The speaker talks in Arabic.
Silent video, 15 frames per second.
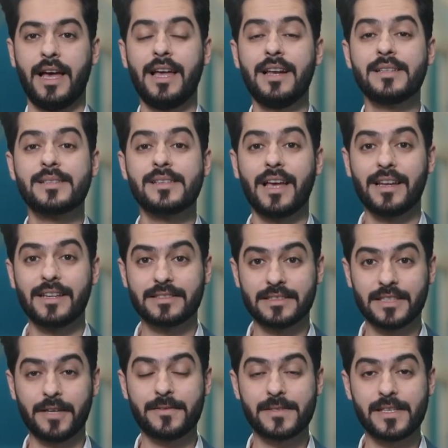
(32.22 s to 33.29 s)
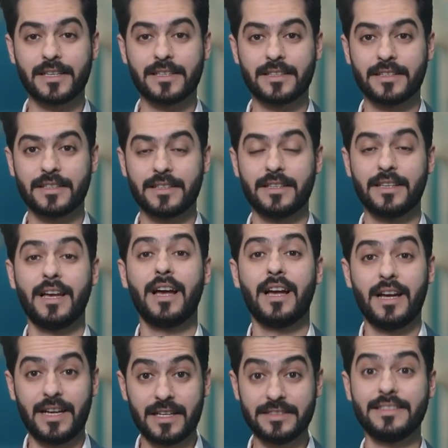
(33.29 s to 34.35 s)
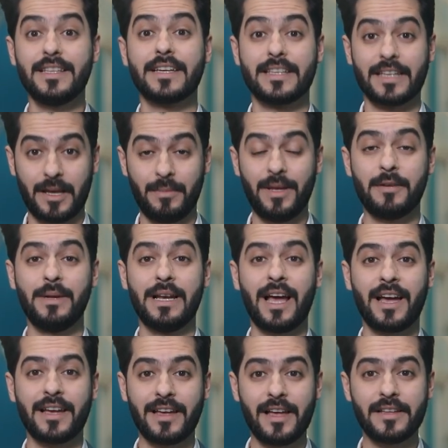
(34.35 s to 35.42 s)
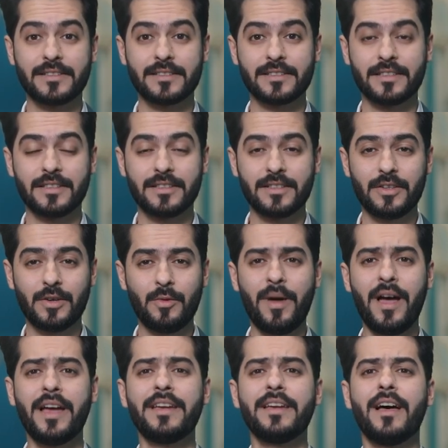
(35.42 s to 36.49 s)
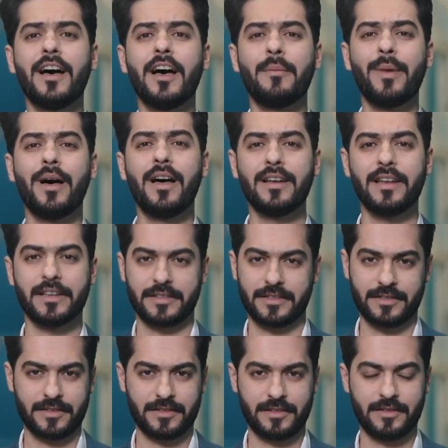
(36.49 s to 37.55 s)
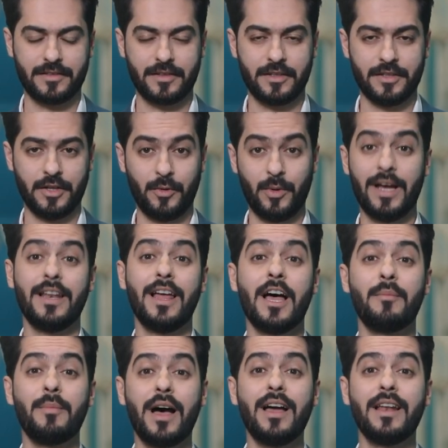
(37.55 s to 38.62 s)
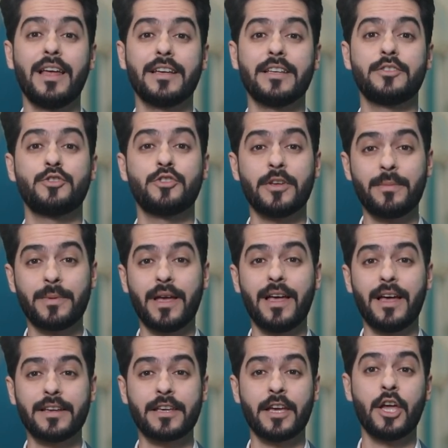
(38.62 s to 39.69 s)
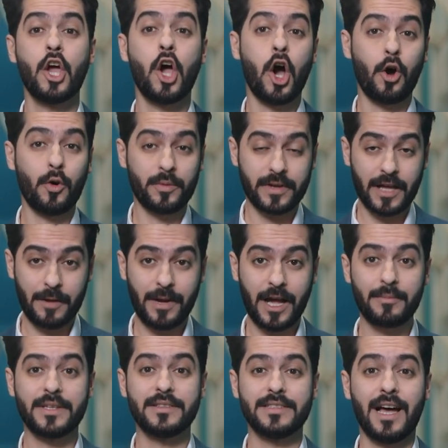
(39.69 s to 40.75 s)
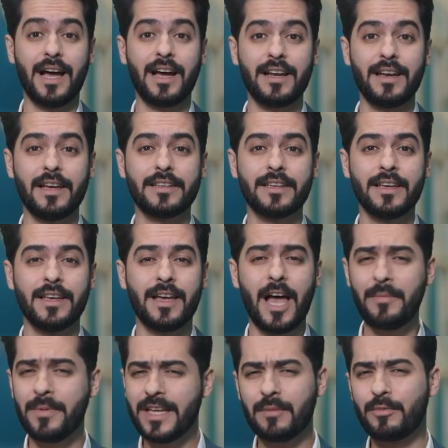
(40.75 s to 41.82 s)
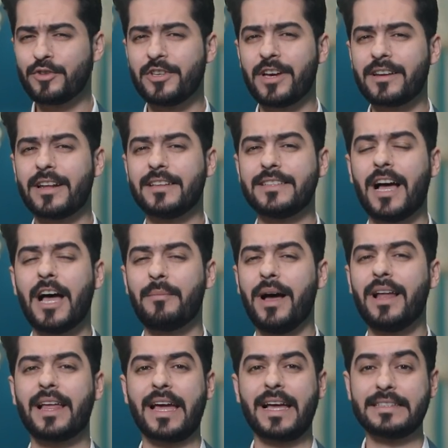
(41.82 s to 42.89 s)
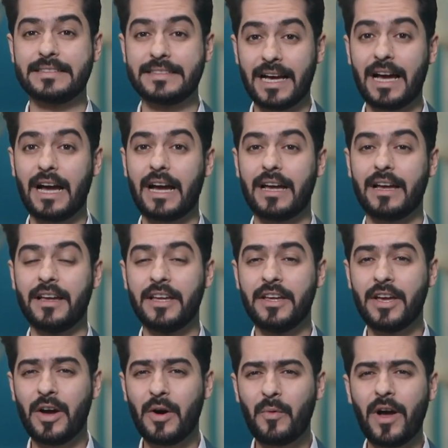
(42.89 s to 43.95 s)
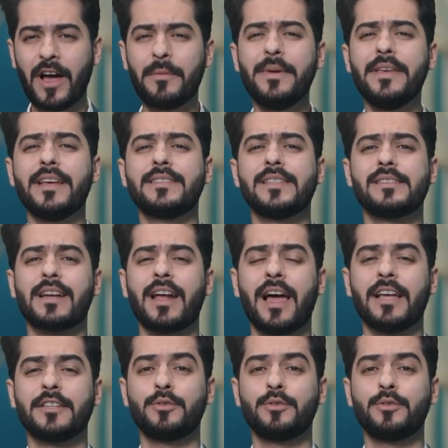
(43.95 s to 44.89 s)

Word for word: هل سألت نفسك عندك أمل بالحياة؟ وما هي آمالك؟ وهل آمالك تشبهك أو نابعة من داخلك أم هي مجرد آمال خداعة وهمية تزرعها